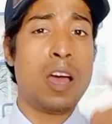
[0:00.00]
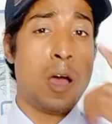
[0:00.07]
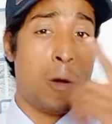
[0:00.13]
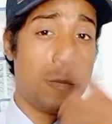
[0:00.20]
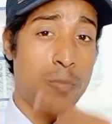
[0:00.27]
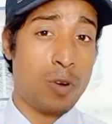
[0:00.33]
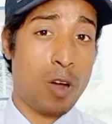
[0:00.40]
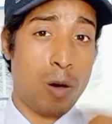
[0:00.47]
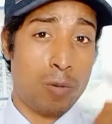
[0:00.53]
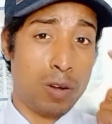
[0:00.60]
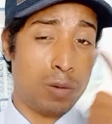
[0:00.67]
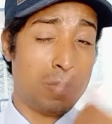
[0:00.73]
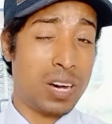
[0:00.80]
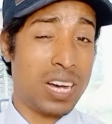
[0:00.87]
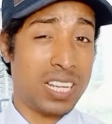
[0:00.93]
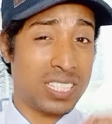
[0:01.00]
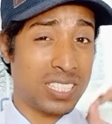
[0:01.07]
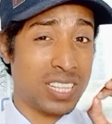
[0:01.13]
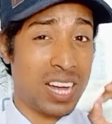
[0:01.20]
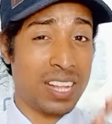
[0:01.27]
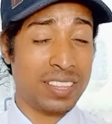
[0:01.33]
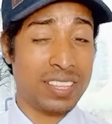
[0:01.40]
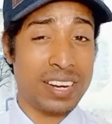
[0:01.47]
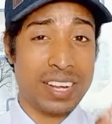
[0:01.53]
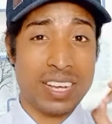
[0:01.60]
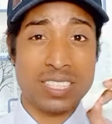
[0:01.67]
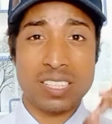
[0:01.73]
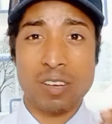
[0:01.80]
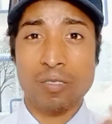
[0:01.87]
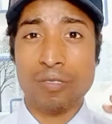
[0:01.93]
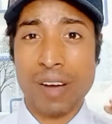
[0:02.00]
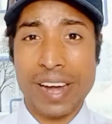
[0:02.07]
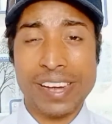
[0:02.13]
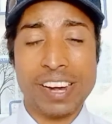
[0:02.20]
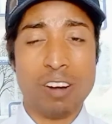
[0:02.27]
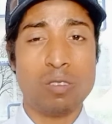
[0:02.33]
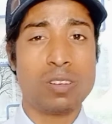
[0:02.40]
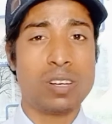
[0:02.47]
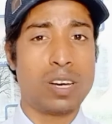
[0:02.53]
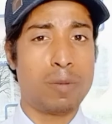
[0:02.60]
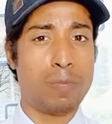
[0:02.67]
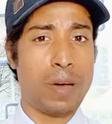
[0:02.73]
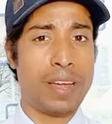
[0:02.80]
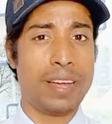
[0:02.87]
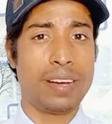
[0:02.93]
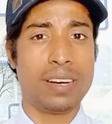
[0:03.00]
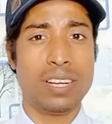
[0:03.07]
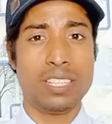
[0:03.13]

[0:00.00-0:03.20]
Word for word: प्रॉब्लम आसान तरीके से फाइंड आउट कर पाएगा जी